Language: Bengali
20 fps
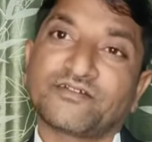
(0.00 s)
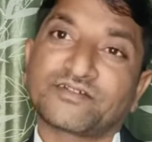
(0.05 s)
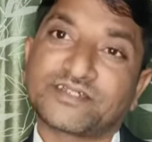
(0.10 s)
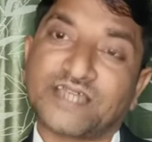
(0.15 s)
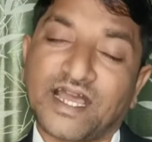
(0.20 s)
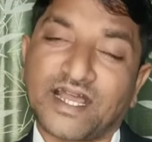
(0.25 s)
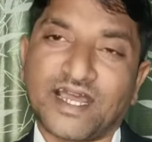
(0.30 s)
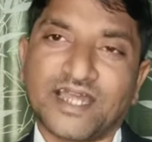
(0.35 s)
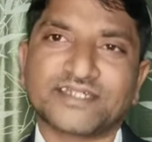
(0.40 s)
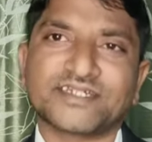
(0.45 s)

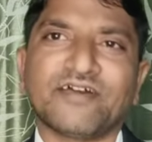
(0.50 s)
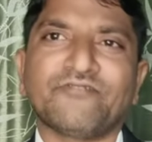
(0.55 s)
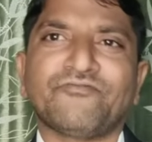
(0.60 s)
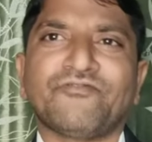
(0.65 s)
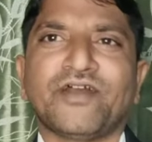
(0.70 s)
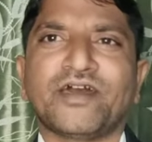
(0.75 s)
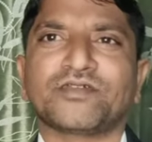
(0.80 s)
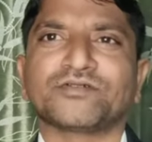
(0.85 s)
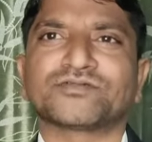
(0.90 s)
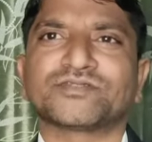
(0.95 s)
টাকাটা
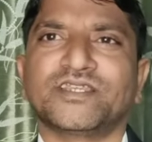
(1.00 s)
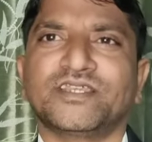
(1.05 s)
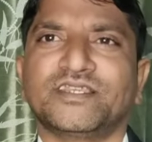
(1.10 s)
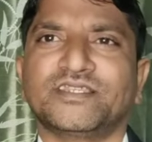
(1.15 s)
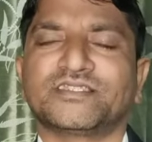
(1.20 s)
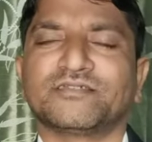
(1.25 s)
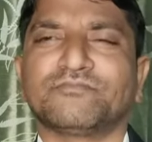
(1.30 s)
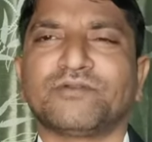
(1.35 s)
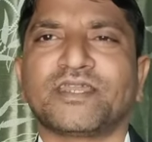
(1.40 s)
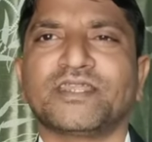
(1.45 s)
ফেরত নিয়ে
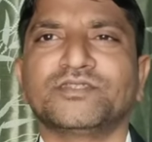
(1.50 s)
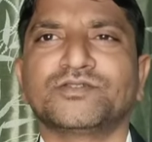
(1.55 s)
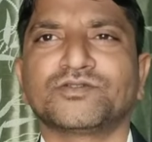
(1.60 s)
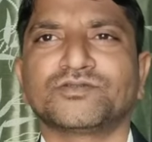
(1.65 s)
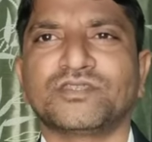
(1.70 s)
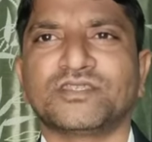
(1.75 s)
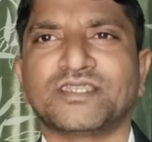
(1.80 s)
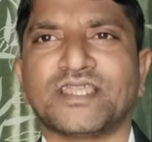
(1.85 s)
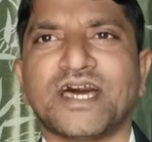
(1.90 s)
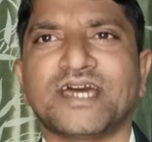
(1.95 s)
নিতে পারেন
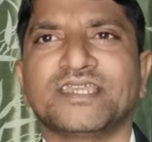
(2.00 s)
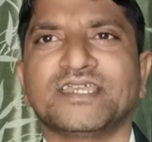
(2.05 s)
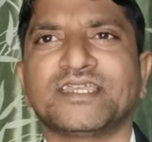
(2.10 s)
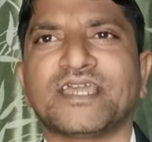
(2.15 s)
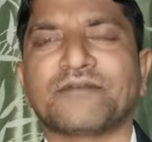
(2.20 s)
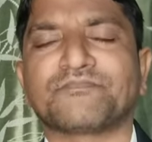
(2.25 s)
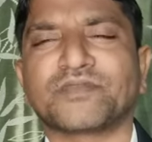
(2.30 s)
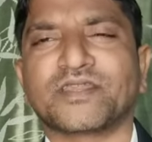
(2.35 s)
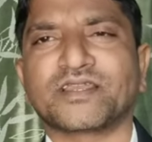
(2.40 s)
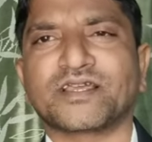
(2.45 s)
যদি না নেন
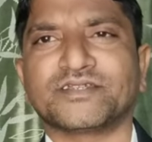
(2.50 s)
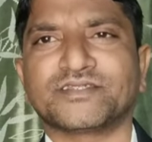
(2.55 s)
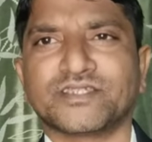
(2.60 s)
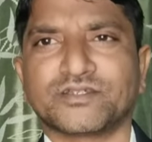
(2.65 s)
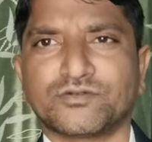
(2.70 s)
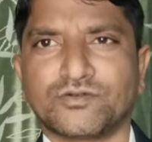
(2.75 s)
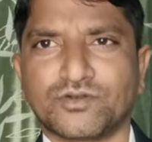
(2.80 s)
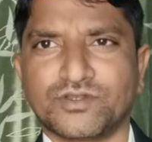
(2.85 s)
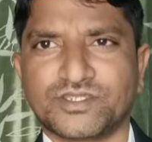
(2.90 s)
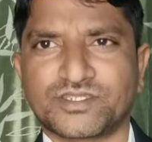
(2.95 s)
আপনার কাছে
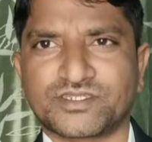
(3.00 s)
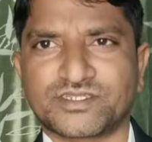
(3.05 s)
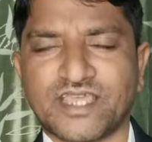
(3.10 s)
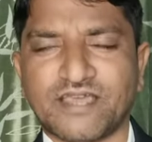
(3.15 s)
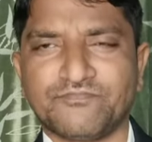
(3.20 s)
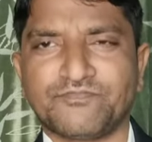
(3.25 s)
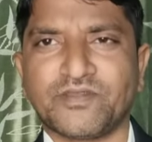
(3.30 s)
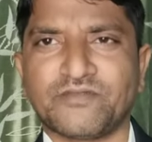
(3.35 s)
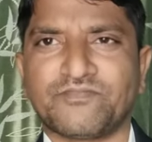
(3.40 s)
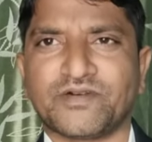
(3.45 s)
কোনো স্ট্যাম্প
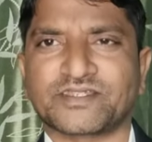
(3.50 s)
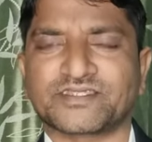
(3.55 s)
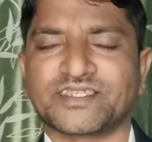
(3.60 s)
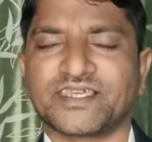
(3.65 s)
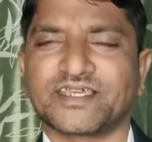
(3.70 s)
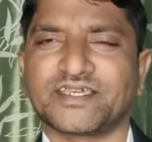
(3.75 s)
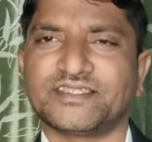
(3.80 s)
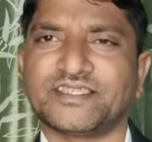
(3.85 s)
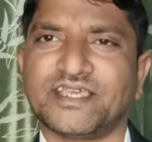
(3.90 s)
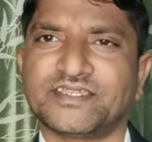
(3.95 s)
পেপার
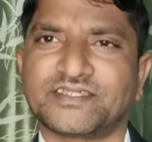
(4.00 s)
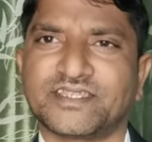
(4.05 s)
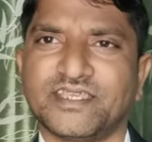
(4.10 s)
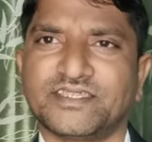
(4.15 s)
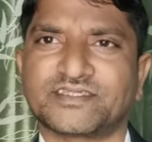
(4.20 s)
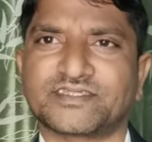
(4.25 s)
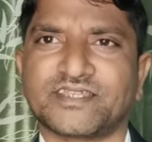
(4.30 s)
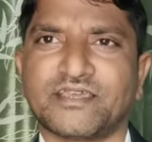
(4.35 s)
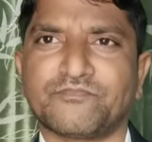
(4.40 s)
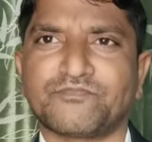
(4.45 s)
থেকে যায় সেই
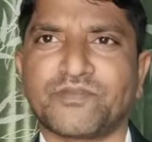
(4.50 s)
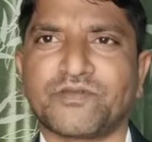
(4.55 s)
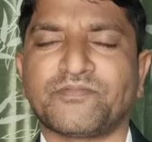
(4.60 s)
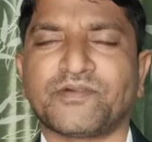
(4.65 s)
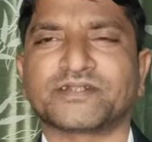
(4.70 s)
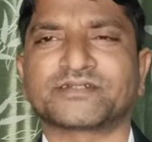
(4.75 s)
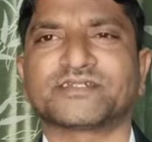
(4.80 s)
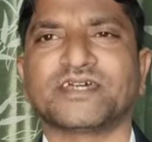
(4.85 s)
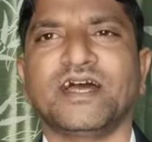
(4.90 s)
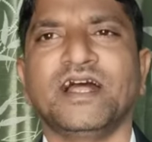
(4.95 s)
স্ট্যাম্প
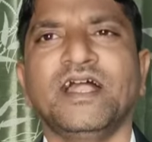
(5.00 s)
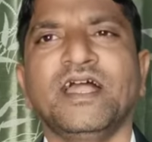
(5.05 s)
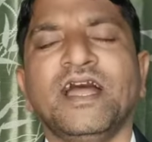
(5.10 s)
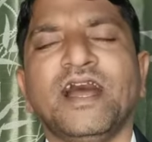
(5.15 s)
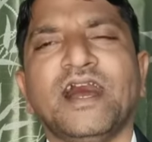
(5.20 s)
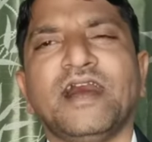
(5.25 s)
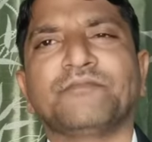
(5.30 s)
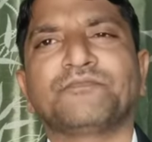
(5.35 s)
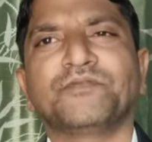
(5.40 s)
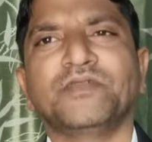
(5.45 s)
পেপারটা
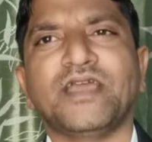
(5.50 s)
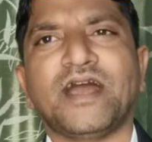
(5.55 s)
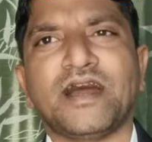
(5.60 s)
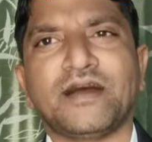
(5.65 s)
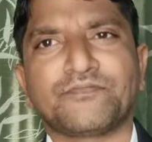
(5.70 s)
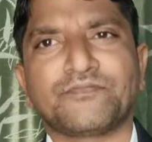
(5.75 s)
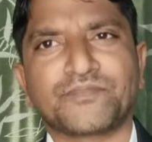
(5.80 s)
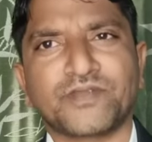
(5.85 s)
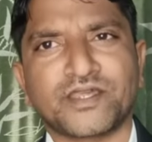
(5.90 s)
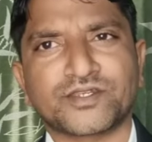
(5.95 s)
আপনি
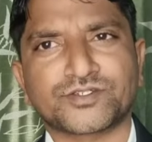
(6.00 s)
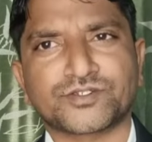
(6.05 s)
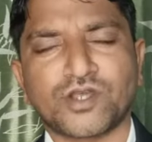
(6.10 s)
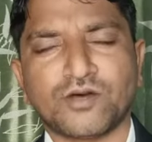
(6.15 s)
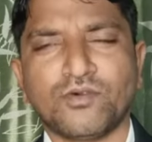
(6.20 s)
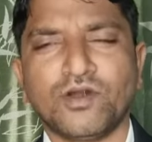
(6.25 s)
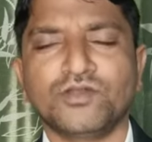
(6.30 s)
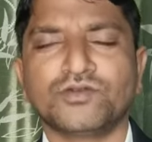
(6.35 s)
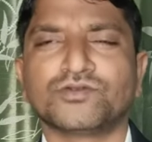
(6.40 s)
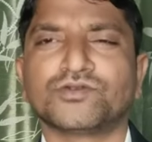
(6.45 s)
আপনার
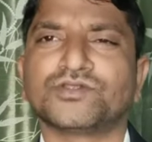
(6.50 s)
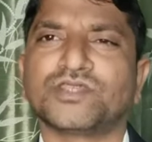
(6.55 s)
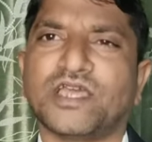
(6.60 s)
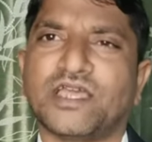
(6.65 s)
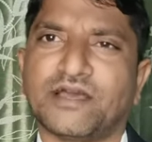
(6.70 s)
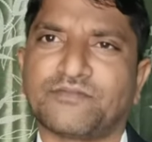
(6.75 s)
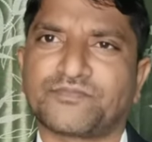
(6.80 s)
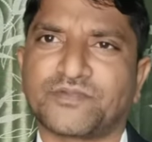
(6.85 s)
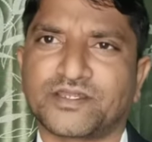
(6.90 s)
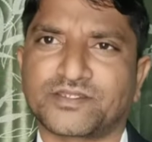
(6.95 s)
সময় অনুযায়ী
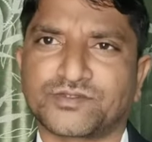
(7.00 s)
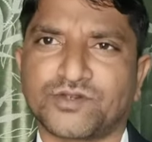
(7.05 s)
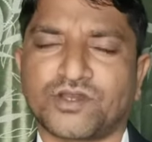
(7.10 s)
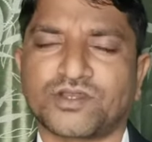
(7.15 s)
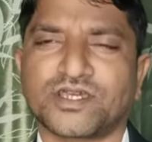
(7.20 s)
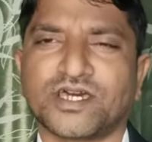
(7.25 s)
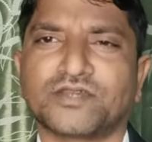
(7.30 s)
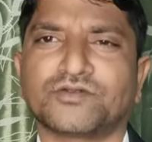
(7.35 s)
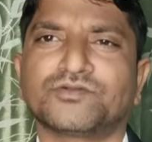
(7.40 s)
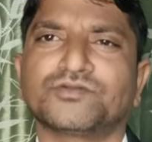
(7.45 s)
আপনার
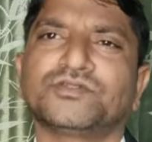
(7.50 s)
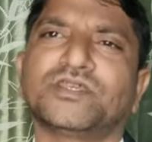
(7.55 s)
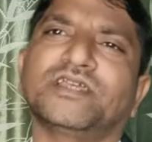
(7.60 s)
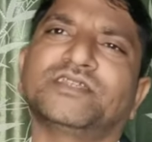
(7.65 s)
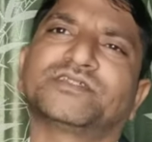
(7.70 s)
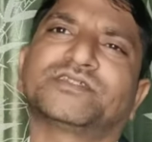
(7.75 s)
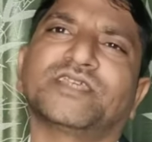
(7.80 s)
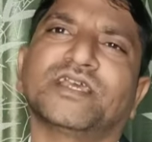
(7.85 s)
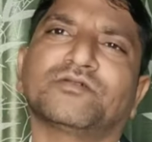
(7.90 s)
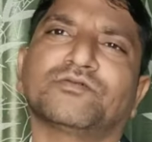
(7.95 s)
দরকার অনুযায়ী
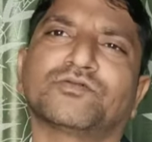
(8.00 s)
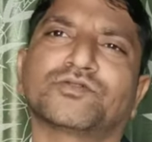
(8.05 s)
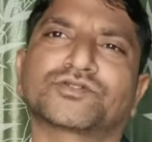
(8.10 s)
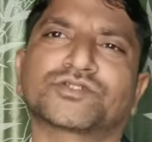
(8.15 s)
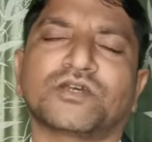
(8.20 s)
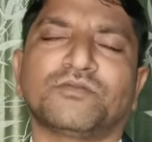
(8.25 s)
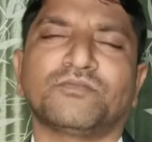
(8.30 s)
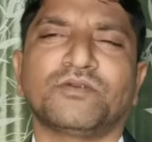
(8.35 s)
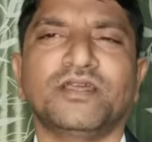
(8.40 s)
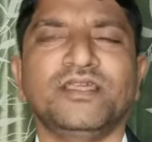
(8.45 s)
যে কোনো
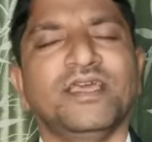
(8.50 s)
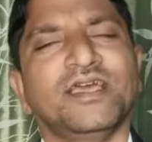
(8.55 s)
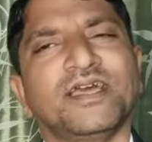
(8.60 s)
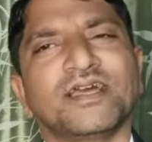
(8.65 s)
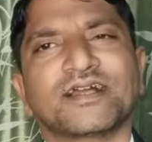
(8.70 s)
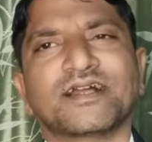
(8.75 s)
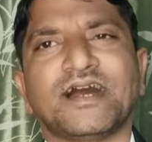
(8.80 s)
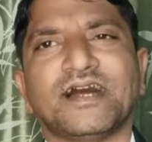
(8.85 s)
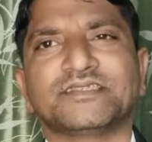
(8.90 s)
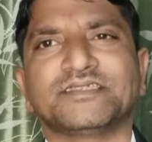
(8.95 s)
সময়
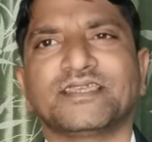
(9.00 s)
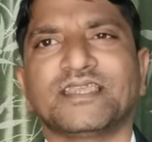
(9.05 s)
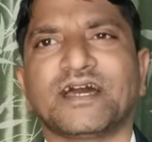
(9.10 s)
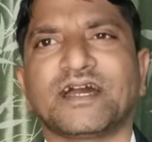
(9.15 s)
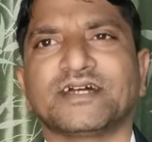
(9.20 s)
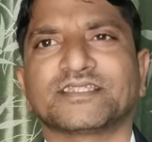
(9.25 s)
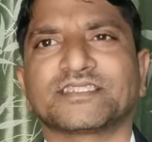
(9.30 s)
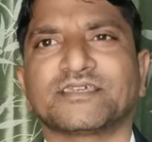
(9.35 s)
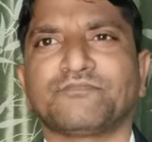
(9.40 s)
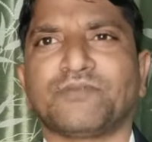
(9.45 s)
কাজে
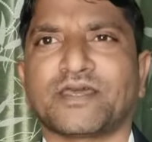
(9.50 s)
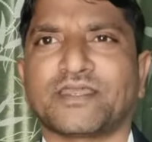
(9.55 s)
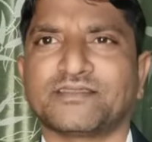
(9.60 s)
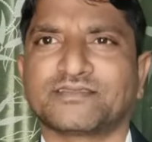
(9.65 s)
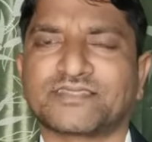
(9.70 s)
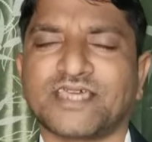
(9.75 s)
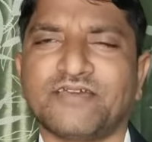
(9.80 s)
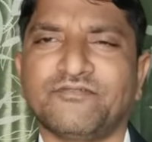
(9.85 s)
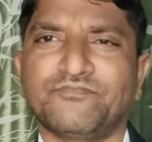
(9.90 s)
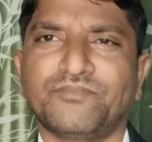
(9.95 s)
লাগাতে পারেন
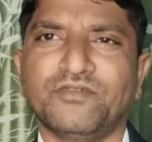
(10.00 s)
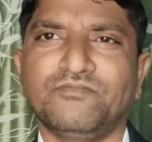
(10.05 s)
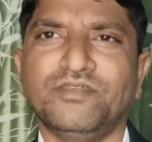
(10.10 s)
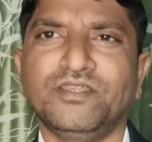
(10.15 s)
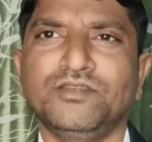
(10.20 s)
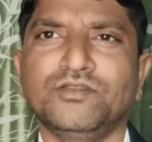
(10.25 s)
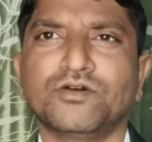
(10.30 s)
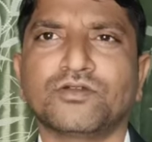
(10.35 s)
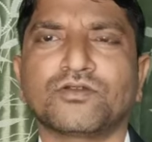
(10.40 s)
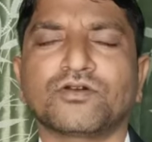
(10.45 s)
তাই
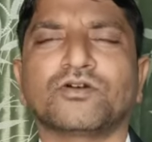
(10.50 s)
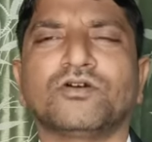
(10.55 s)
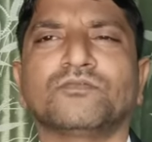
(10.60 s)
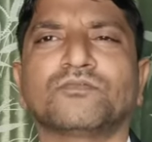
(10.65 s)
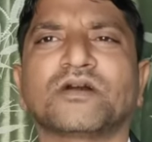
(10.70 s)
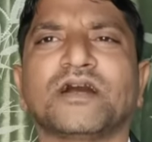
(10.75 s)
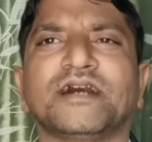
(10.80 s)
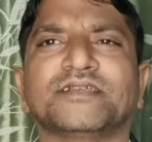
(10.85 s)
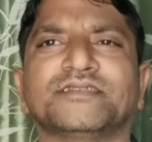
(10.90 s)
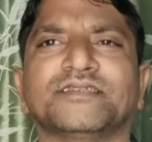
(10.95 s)
বিভিন্ন রকম
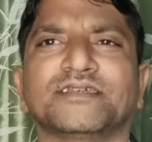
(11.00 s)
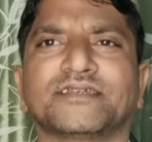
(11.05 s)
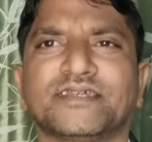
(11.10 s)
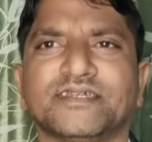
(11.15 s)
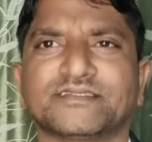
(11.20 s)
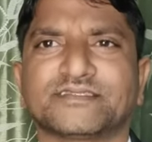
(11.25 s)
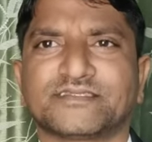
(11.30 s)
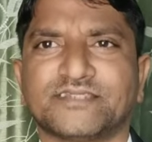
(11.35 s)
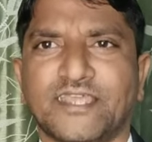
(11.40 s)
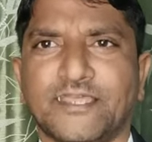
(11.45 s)
কাজের
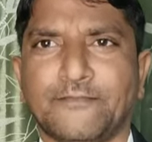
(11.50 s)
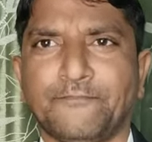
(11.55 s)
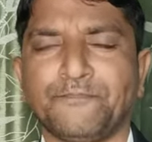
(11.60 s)
ক্ষেত্রে